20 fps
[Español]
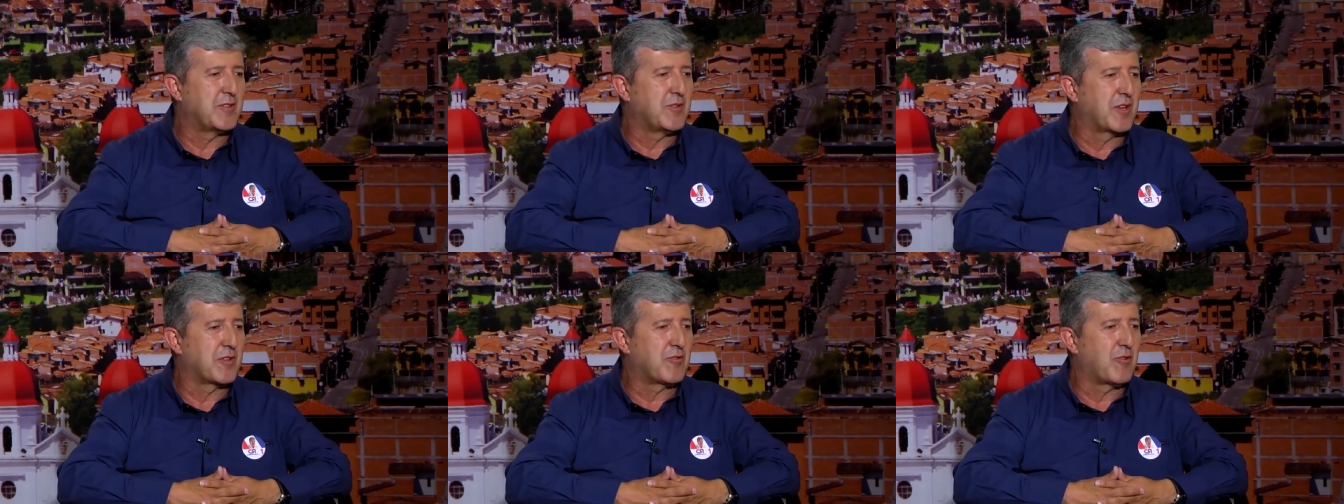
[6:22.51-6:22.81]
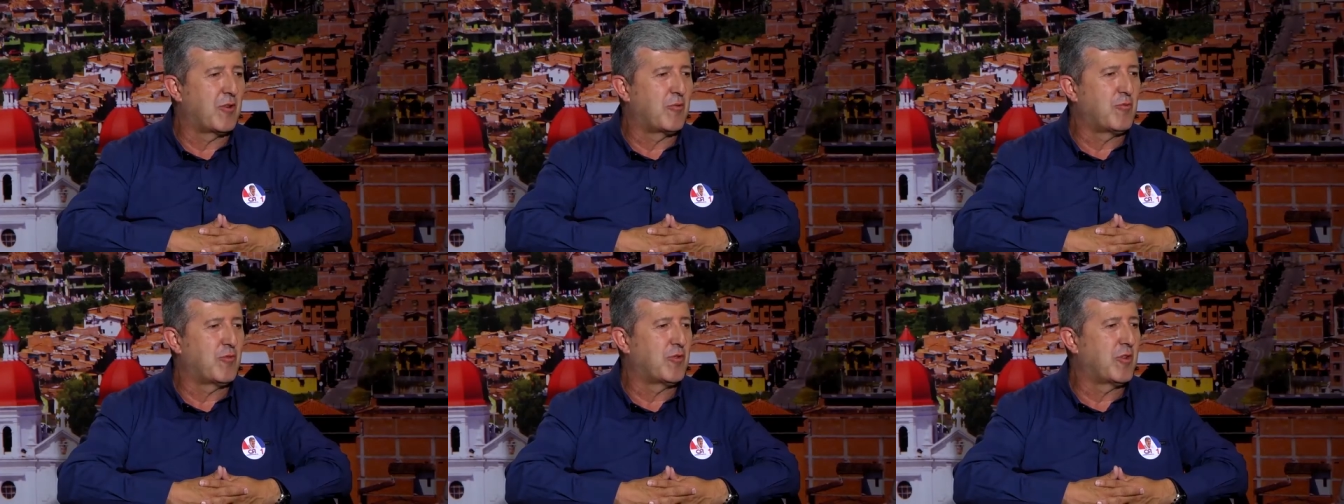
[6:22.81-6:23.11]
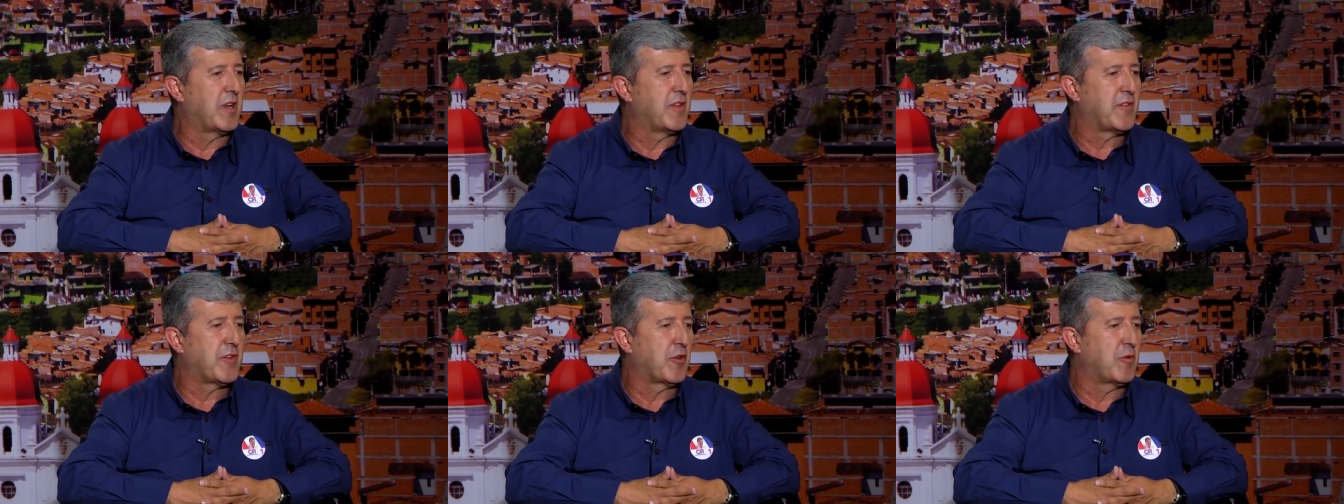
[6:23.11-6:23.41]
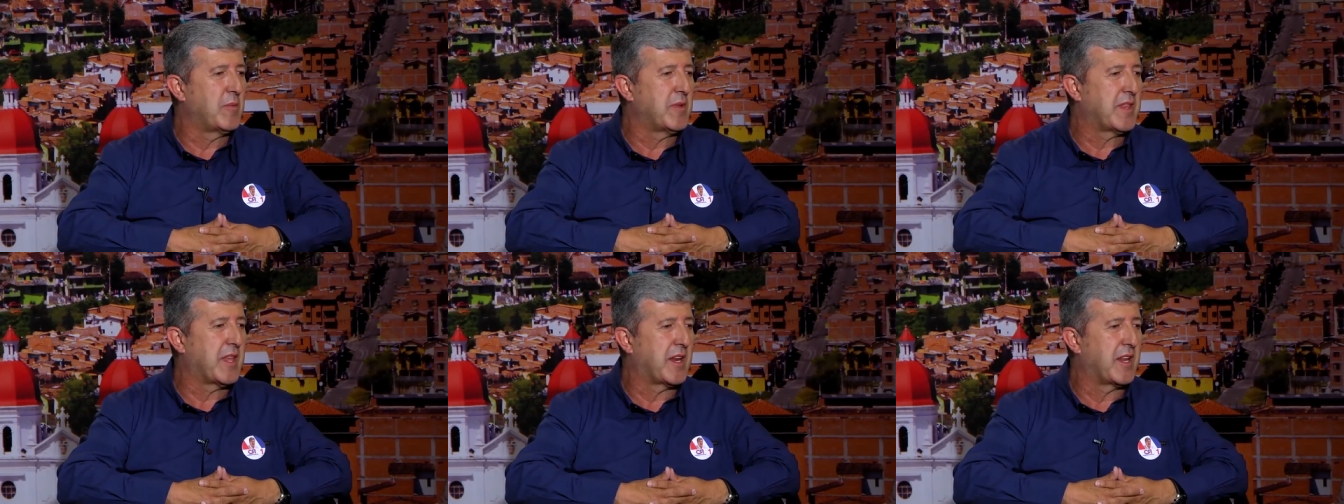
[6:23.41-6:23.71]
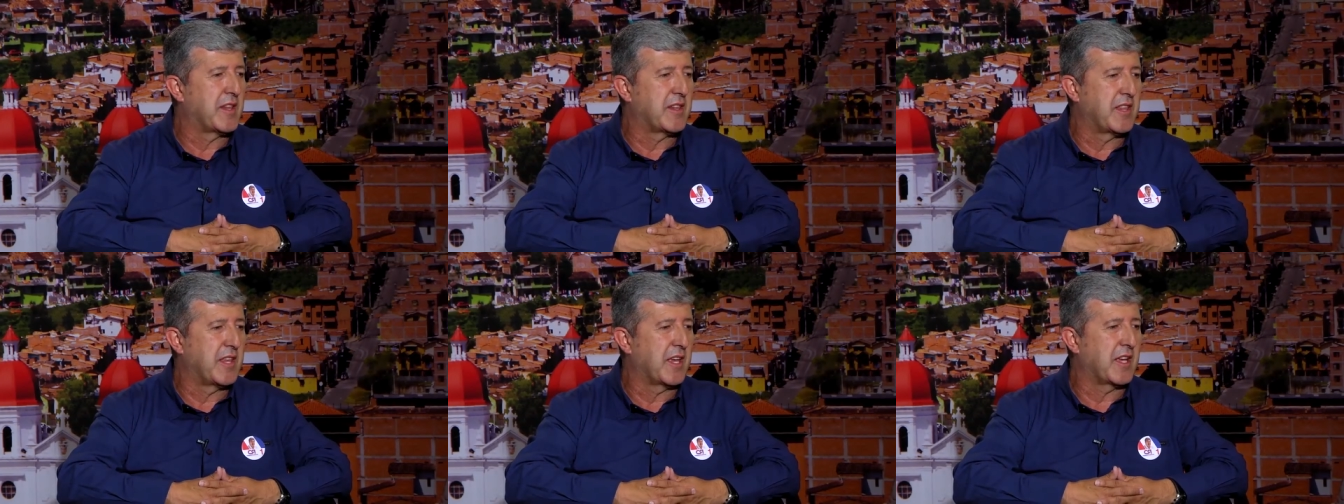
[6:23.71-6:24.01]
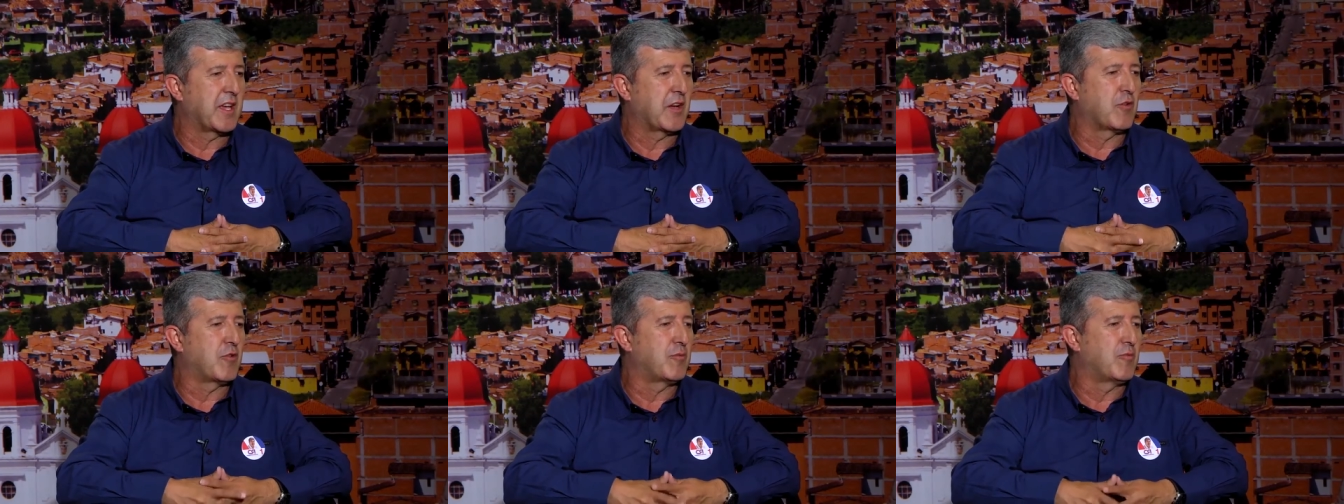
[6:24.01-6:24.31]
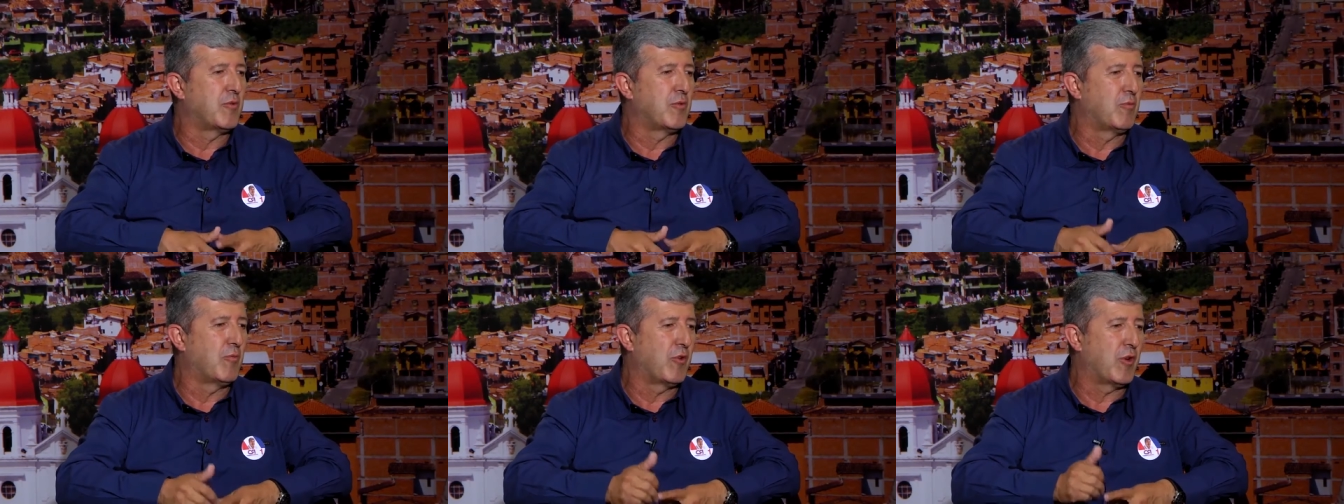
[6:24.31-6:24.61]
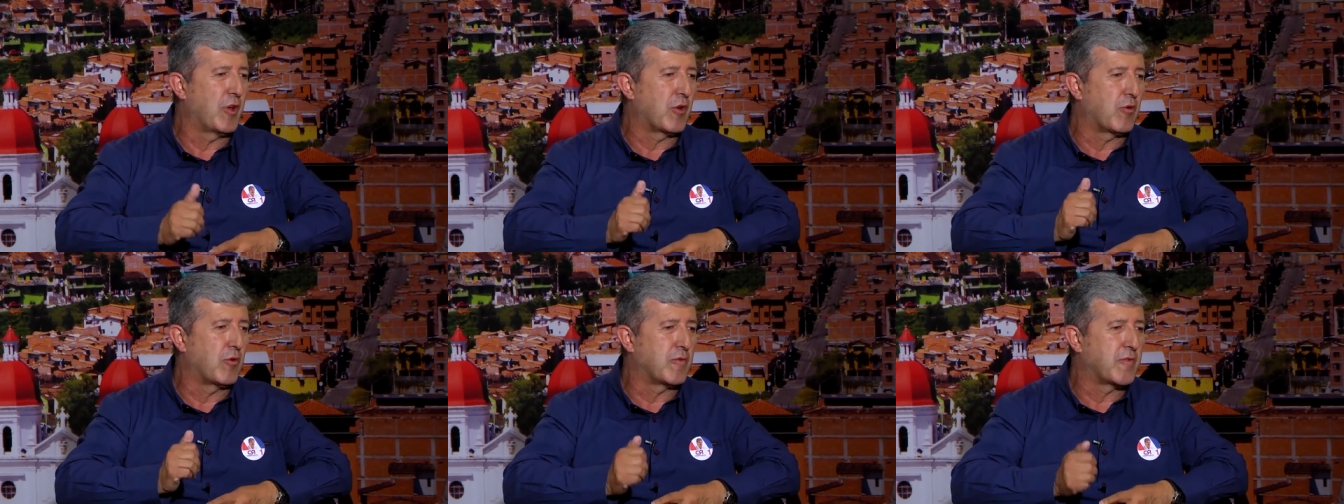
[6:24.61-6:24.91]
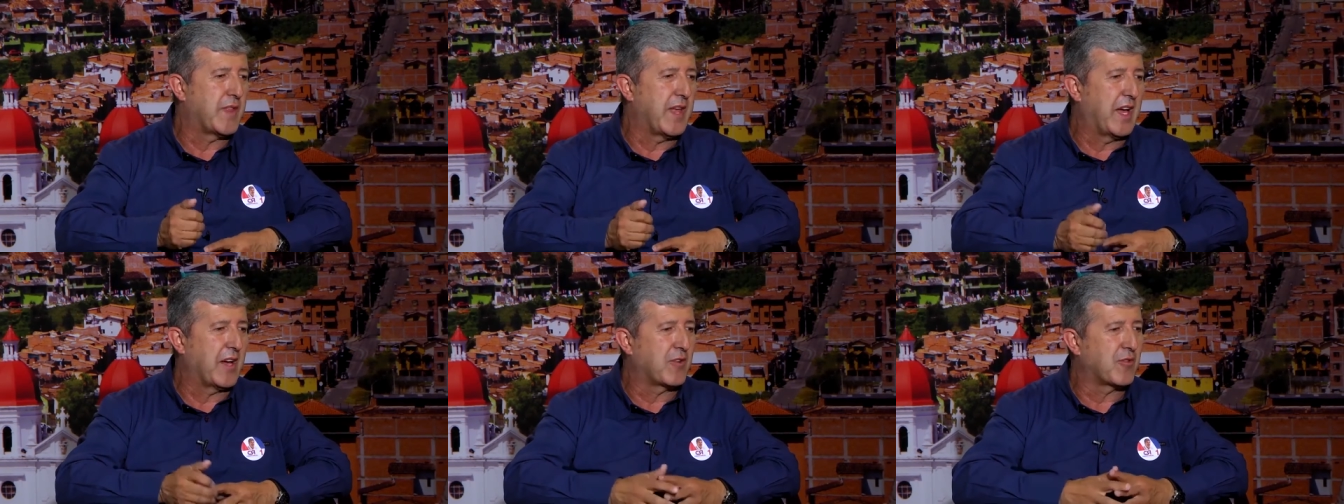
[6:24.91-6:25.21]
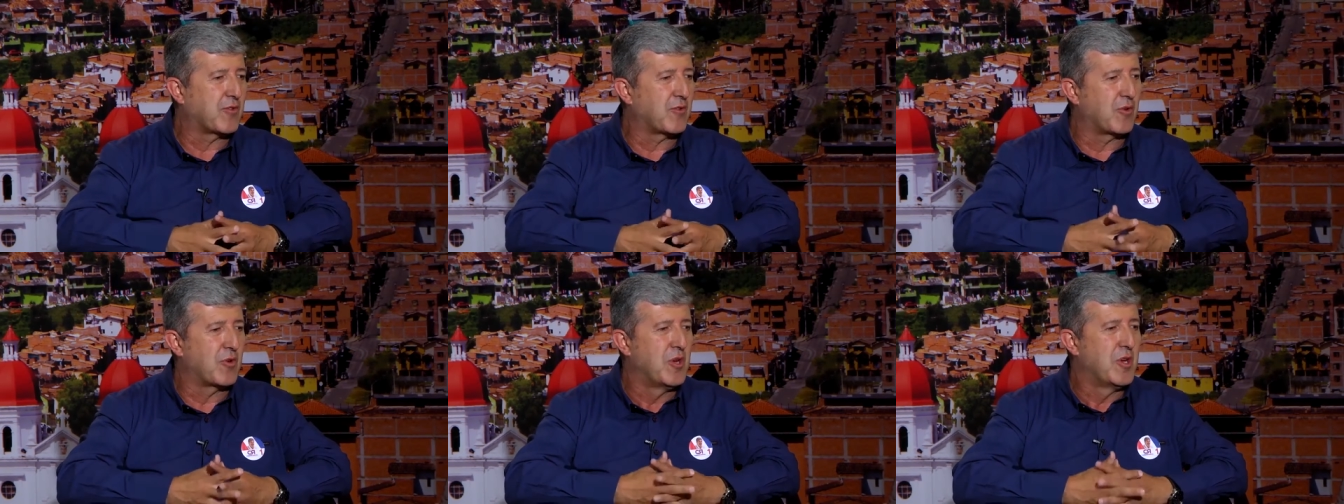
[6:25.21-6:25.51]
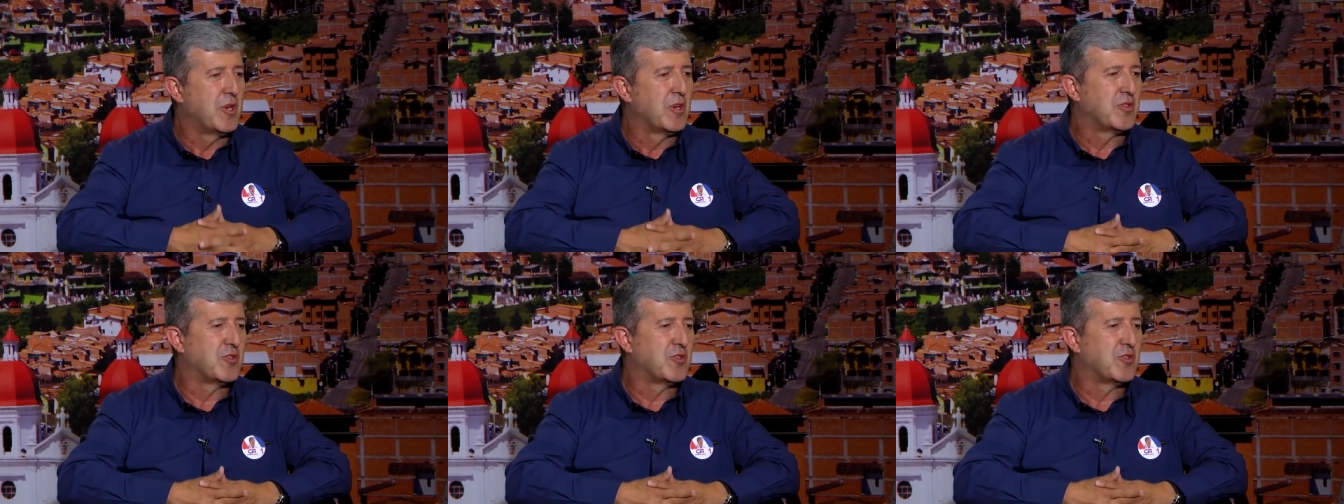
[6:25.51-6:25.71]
Yo a todo el mundo le entrego mi tarjetica con mi número de contacto,